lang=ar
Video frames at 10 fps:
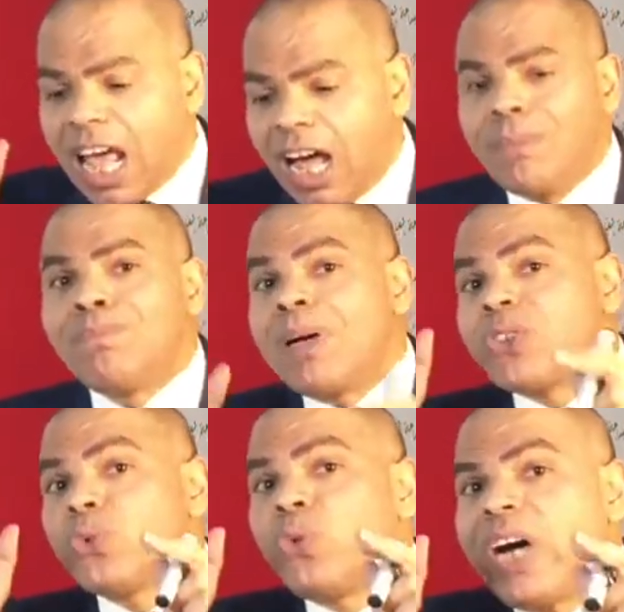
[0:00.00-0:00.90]
أم
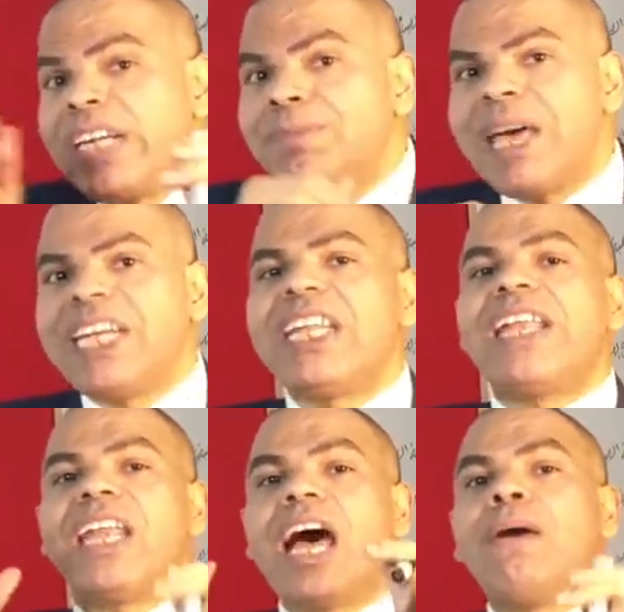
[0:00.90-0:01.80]
مصوغا
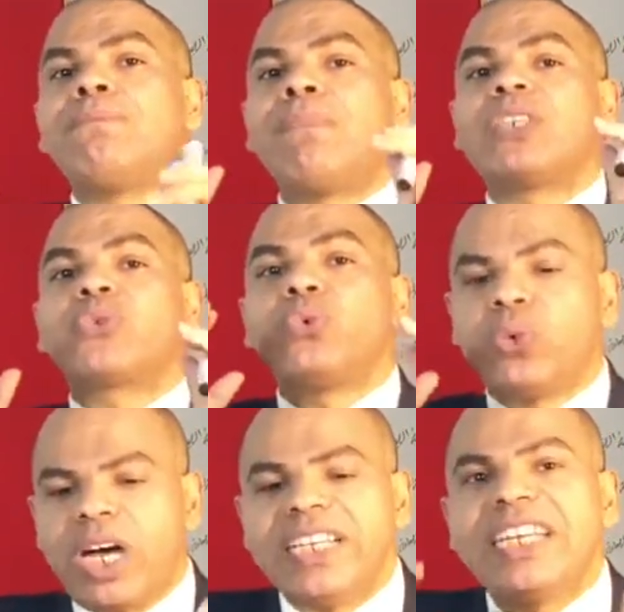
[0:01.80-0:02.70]
مرنا أم
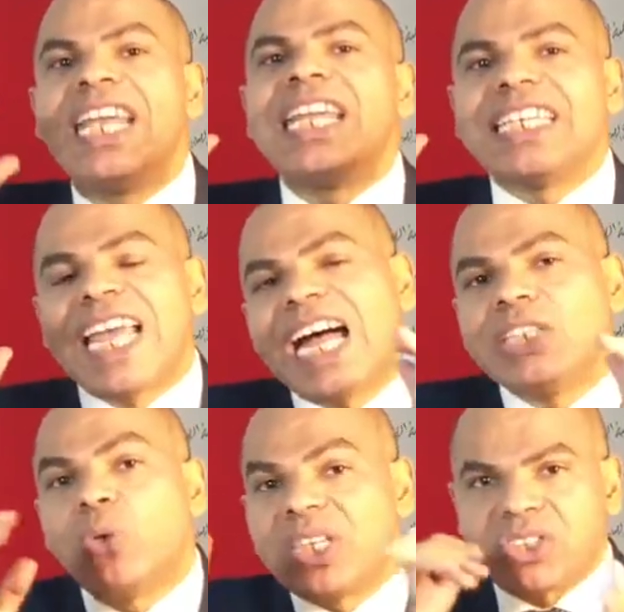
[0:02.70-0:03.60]
مصوغا
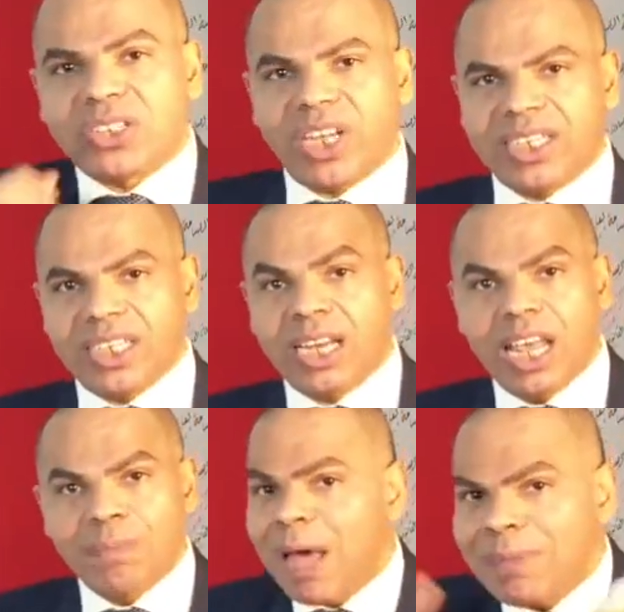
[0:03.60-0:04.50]
يعني وسطا
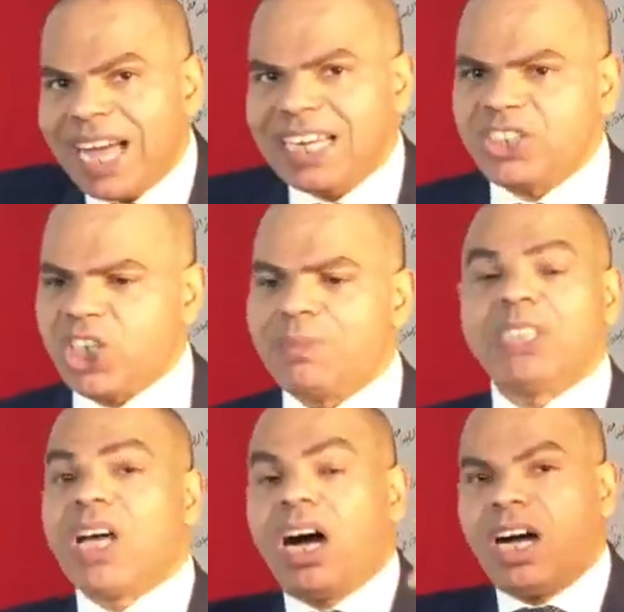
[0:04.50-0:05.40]
ما معنى جامد
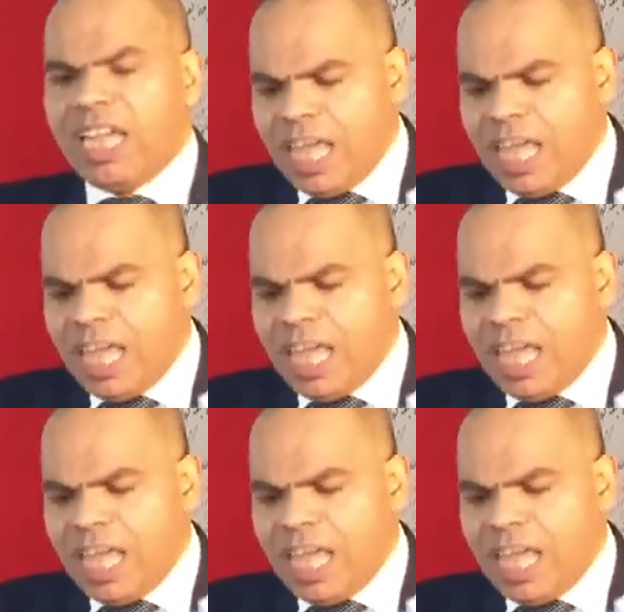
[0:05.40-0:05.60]
آه